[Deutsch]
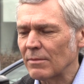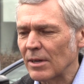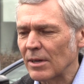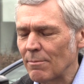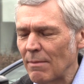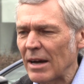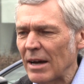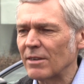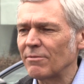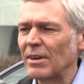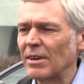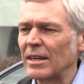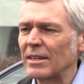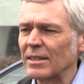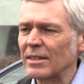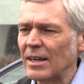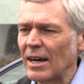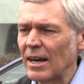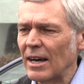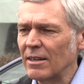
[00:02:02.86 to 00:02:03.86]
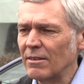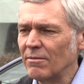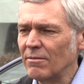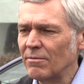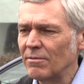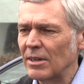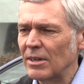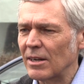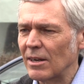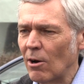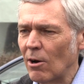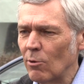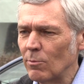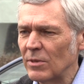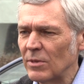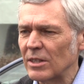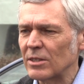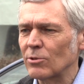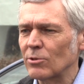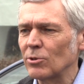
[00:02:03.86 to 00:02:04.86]
gemacht werden kann. Wir
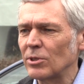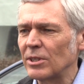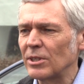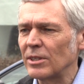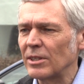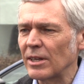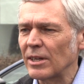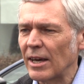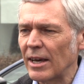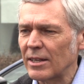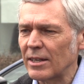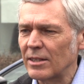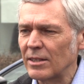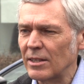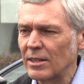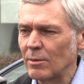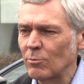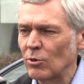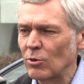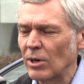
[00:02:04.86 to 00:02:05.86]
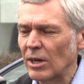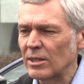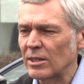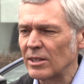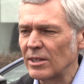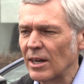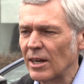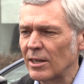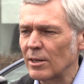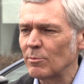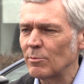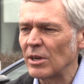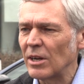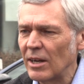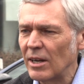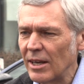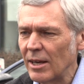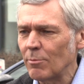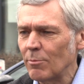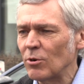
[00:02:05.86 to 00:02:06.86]
glauben, dass durch die direkte Demokratie eine
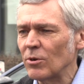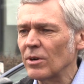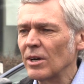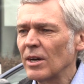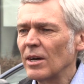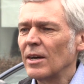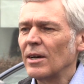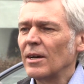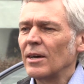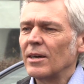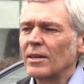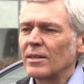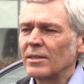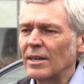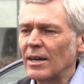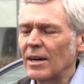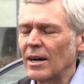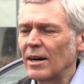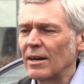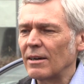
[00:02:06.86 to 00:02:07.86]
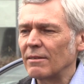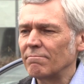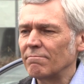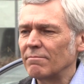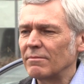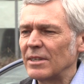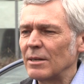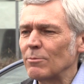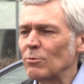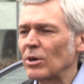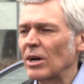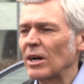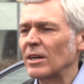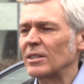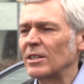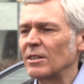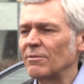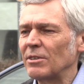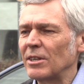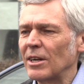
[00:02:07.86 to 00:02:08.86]
Belebung der
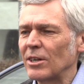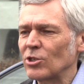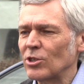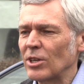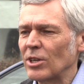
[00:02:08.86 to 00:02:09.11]
Demokratie wieder